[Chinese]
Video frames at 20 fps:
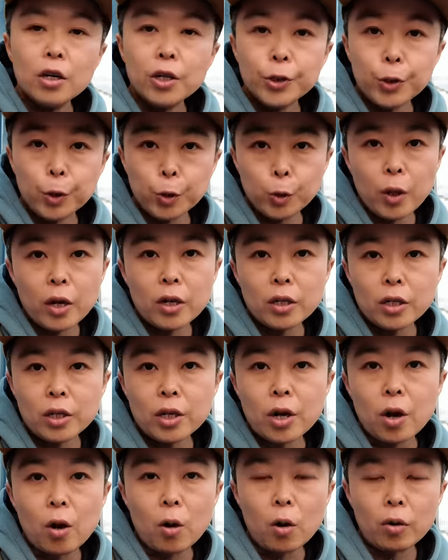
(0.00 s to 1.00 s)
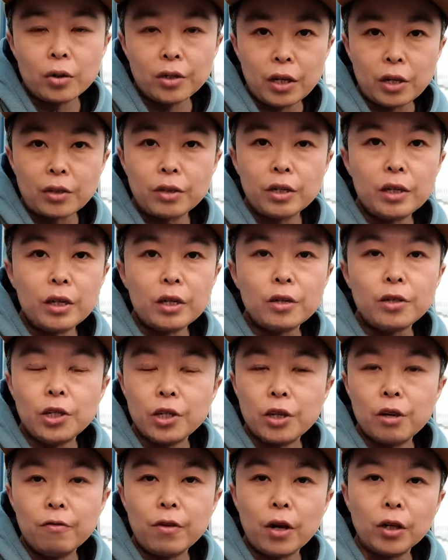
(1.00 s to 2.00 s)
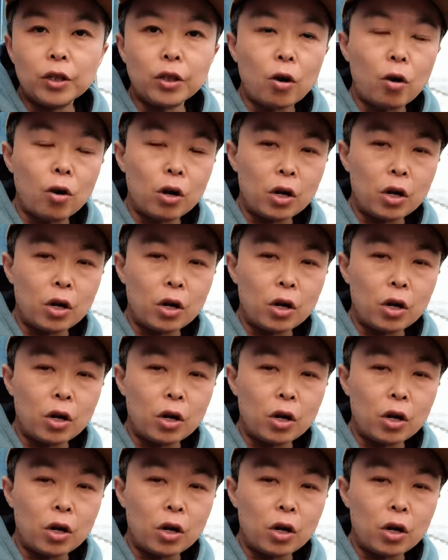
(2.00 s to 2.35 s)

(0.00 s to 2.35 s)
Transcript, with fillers: 就算是有相机机身防抖